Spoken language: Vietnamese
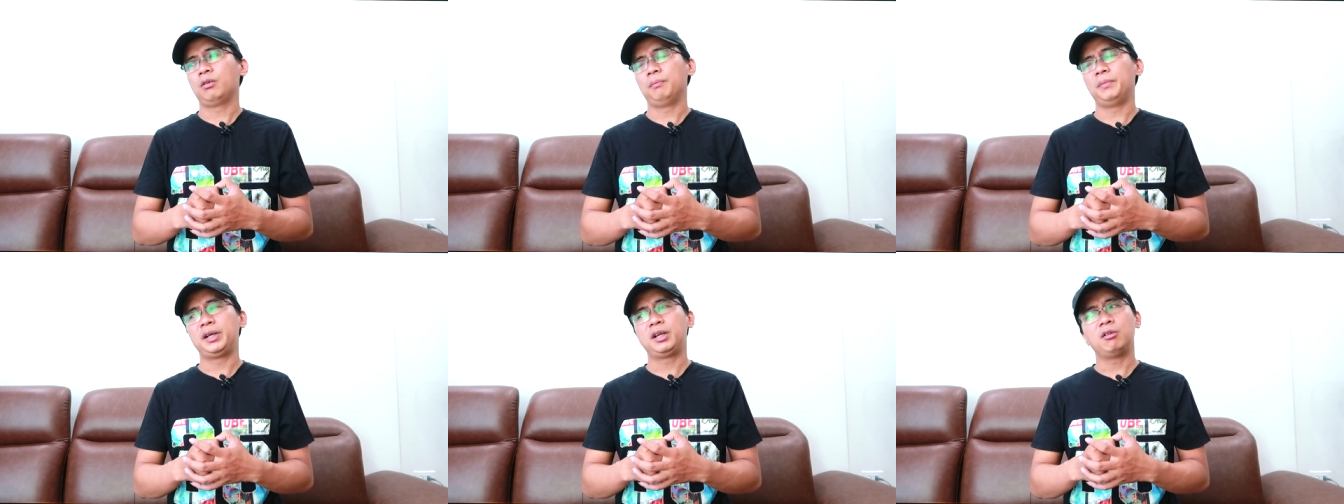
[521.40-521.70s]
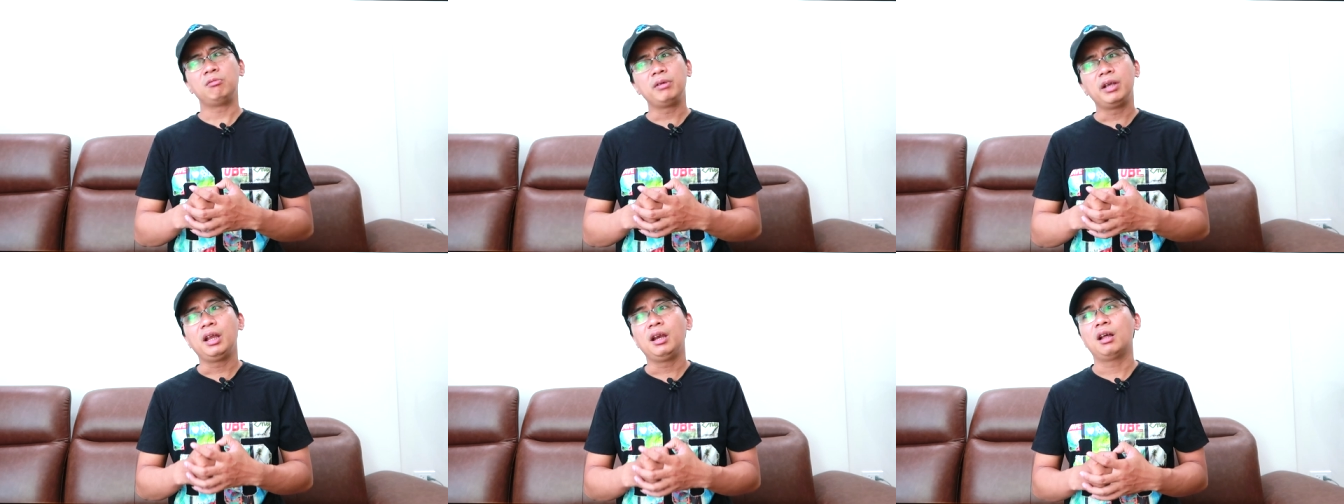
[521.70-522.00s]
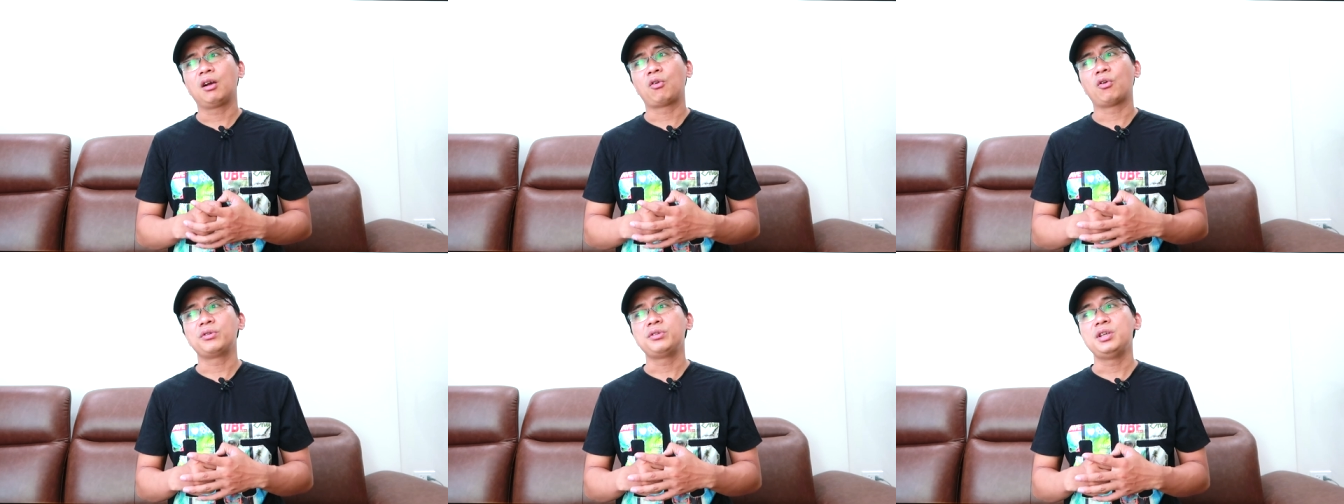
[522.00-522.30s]
mình không nghĩ
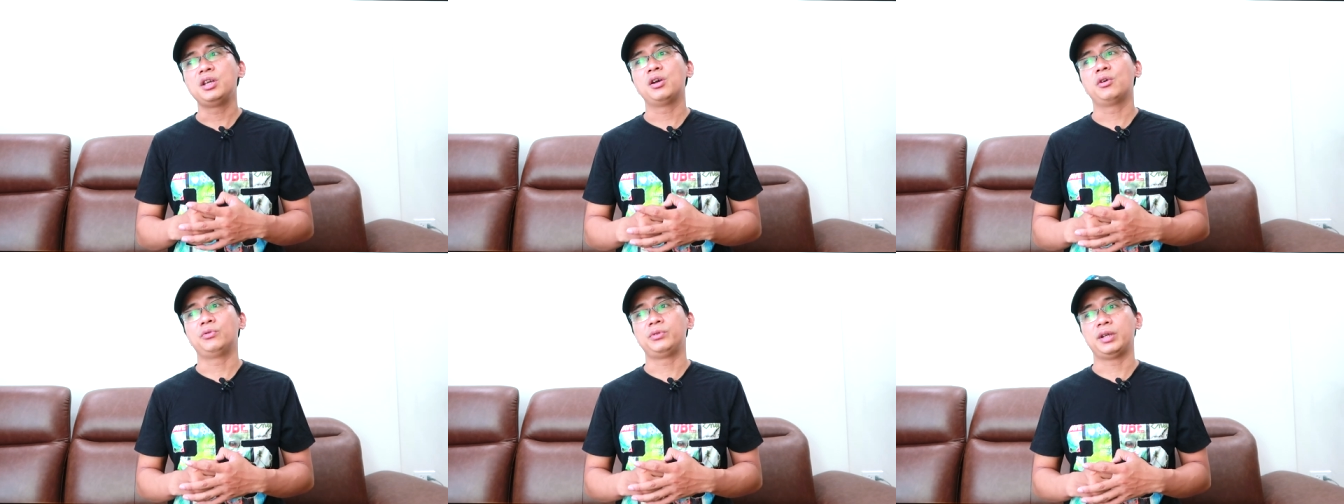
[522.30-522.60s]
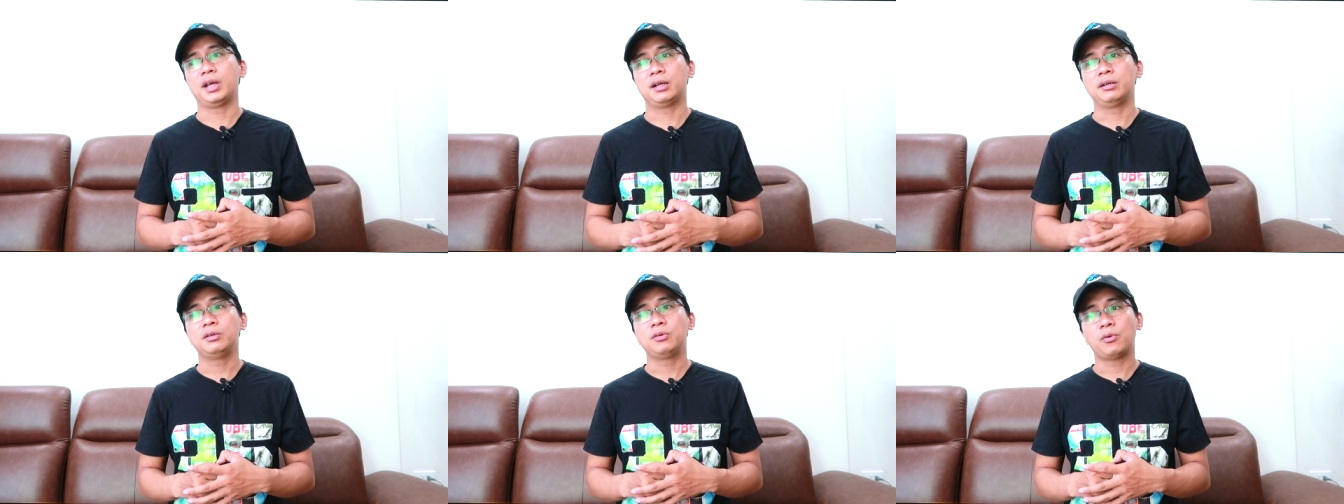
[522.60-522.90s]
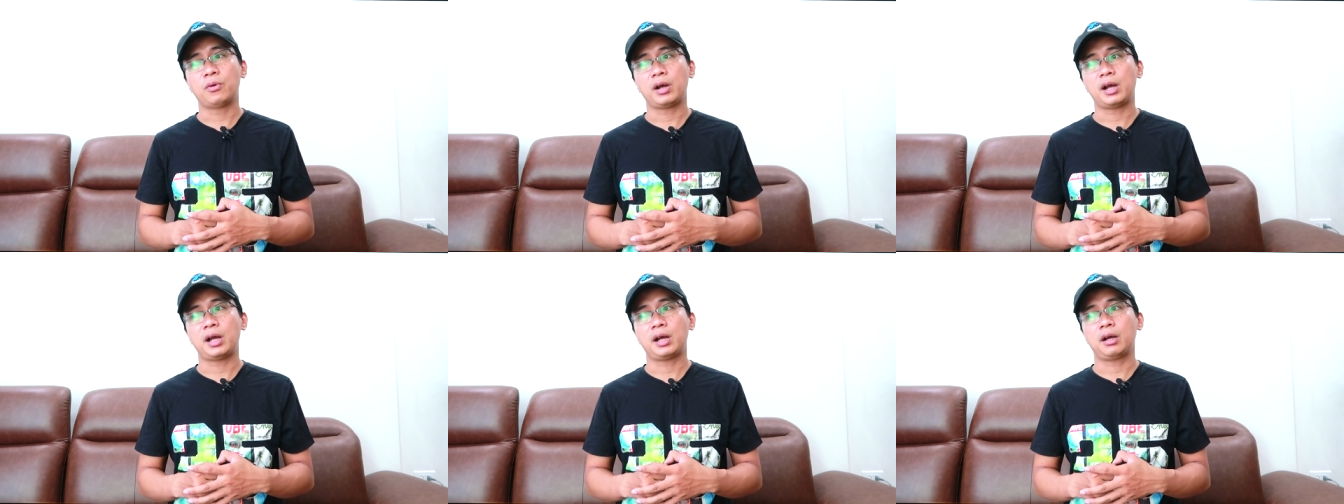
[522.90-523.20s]
là có nhiều nhà nước
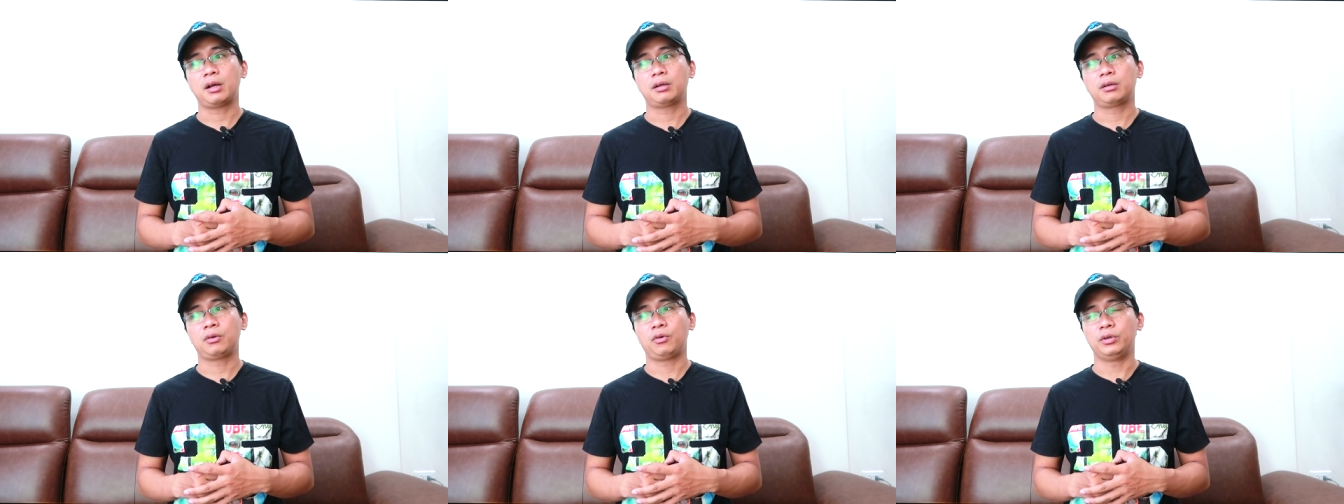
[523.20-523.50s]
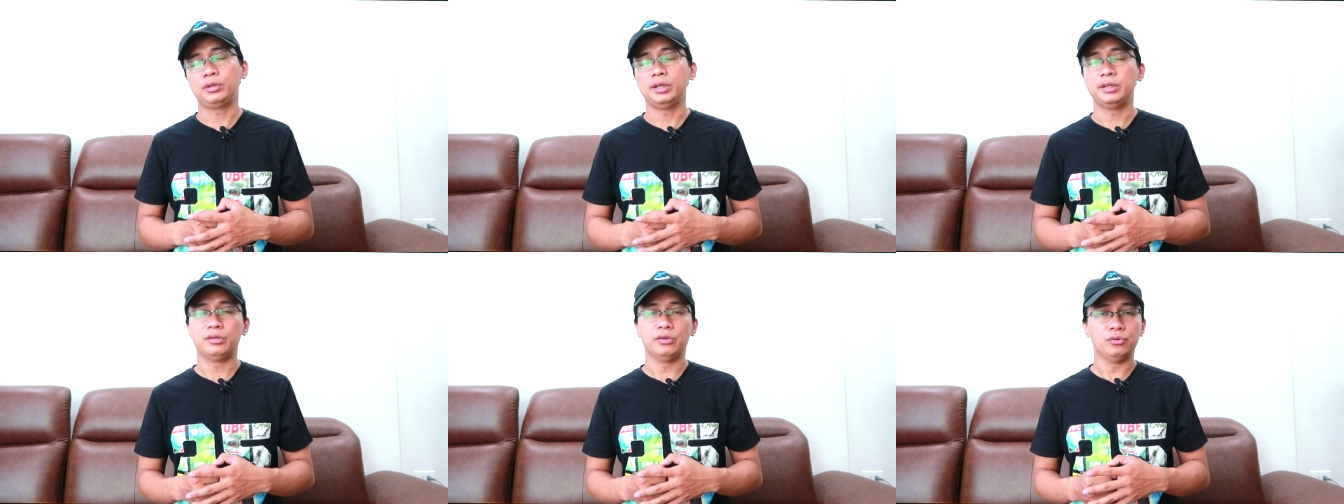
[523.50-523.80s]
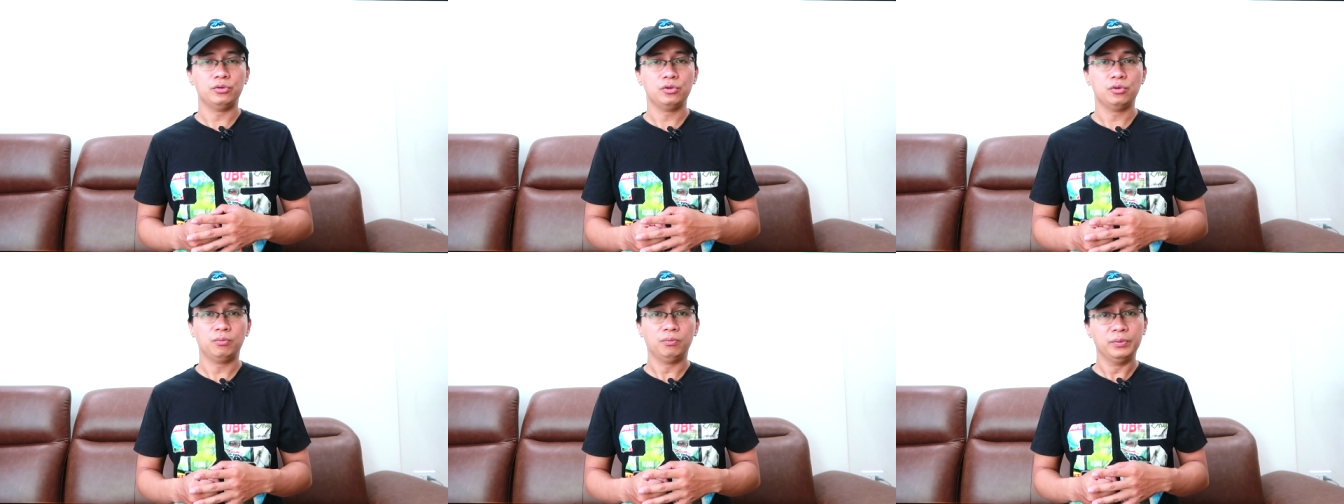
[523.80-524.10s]
hoa có thể
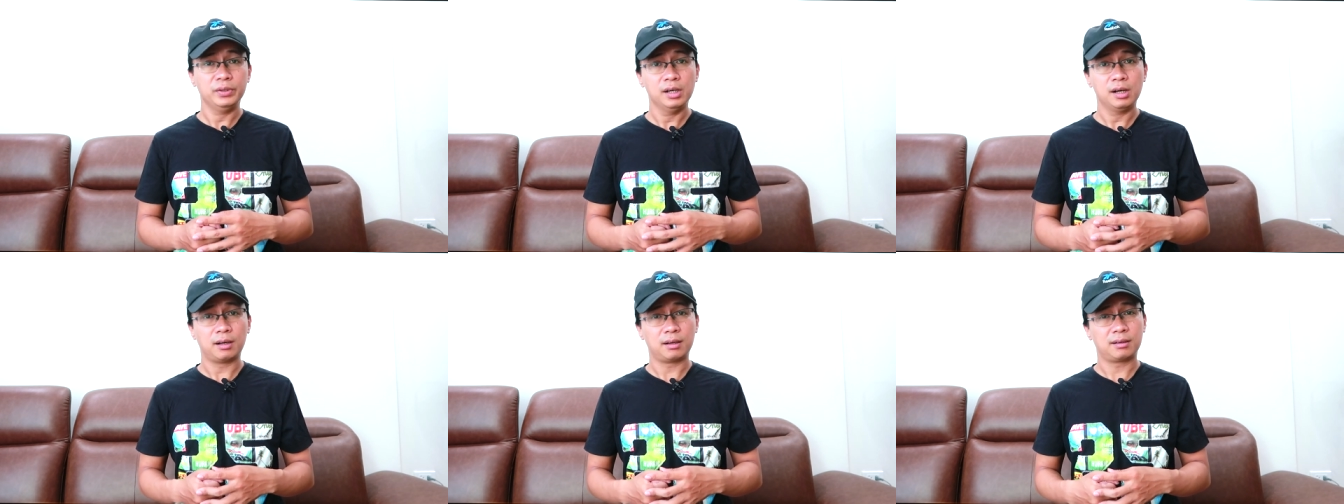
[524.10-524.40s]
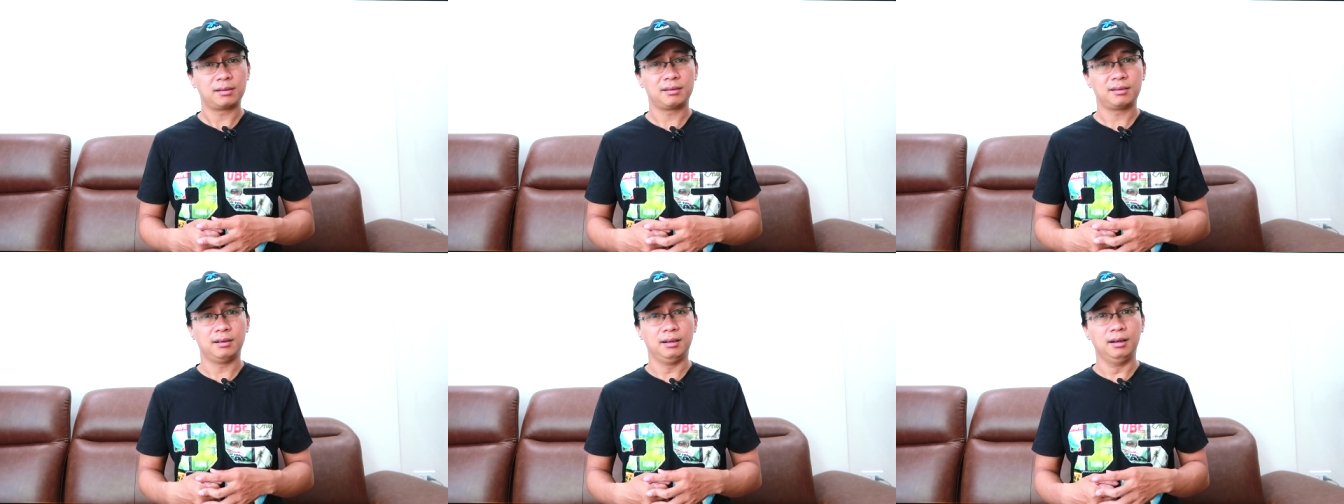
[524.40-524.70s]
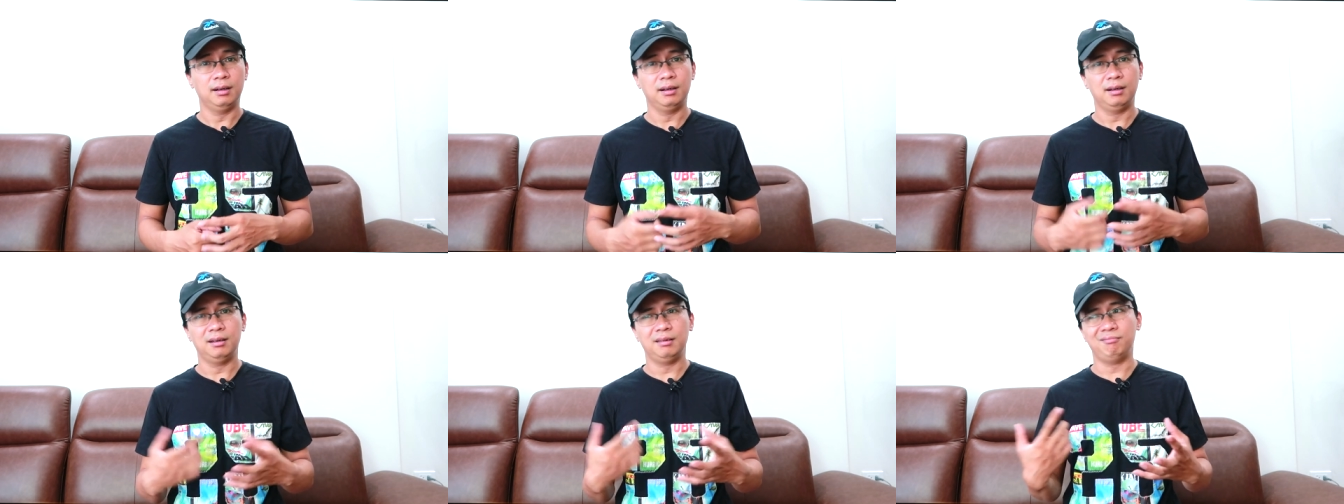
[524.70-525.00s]
sử dụng được
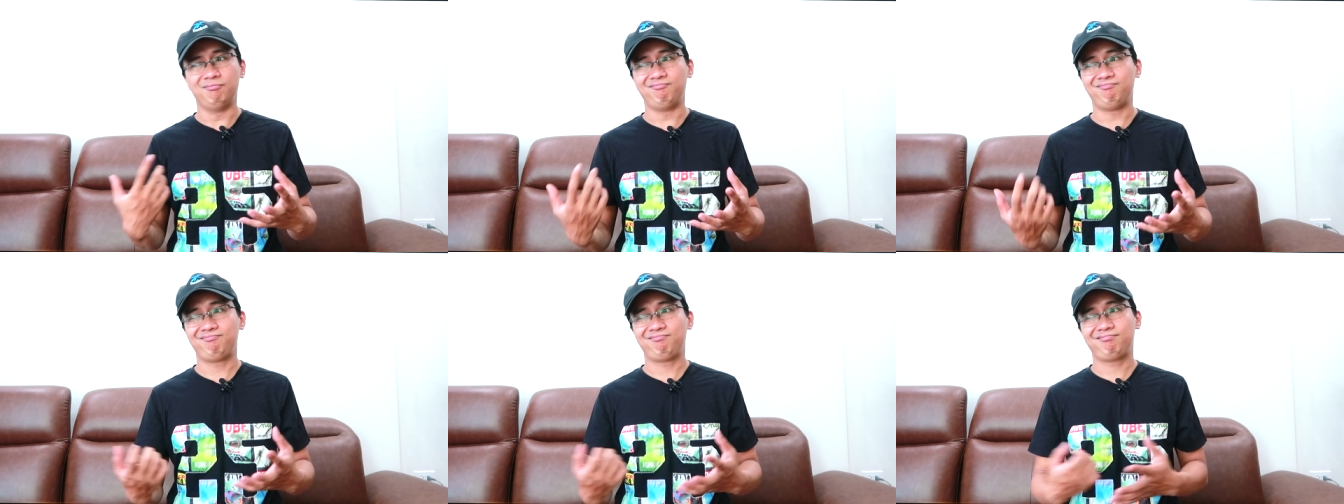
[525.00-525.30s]
uh,